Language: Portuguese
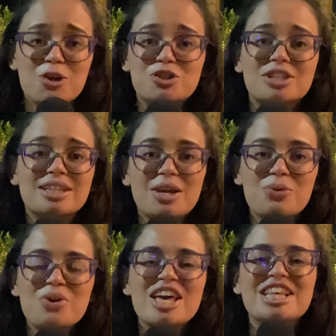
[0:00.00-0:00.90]
E o
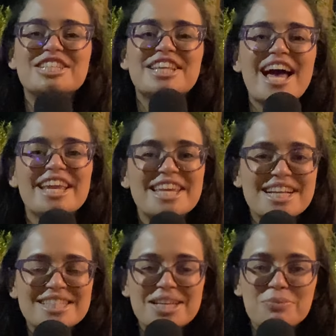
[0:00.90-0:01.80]
JD1 está
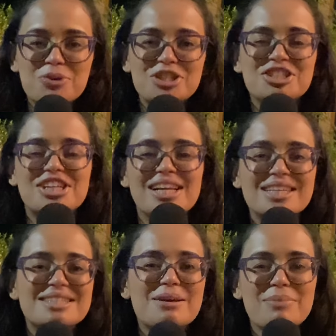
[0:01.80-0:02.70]
aqui na cerimônia de
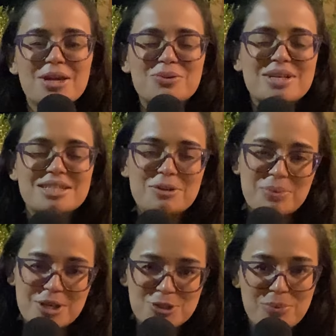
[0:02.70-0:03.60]
lançamento desse
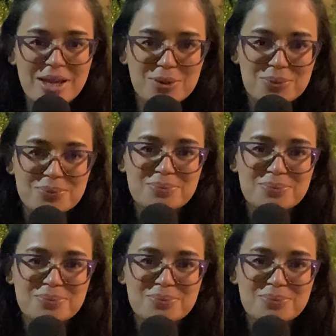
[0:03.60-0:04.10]
empreendimento.